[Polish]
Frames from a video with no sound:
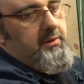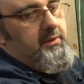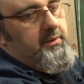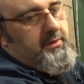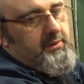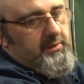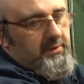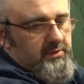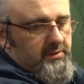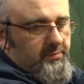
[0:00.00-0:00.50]

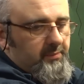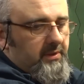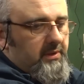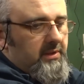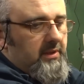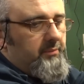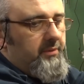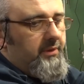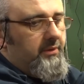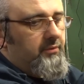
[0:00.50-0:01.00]
Jeden z
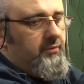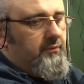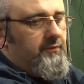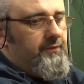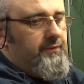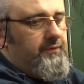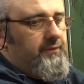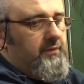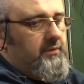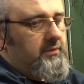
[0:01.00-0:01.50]

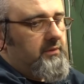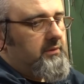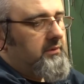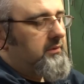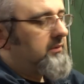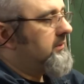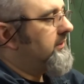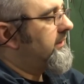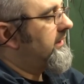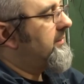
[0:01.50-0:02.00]
mankamentów y,
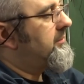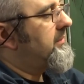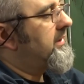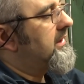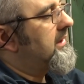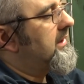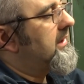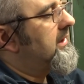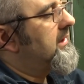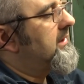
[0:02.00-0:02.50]

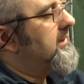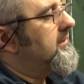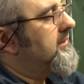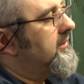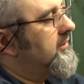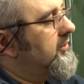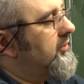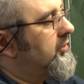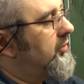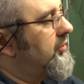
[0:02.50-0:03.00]
Dremela
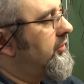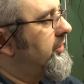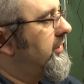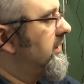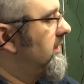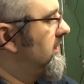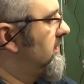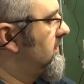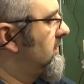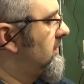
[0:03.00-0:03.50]
to
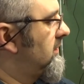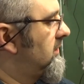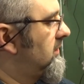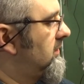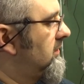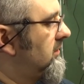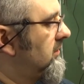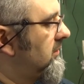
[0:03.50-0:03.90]
jest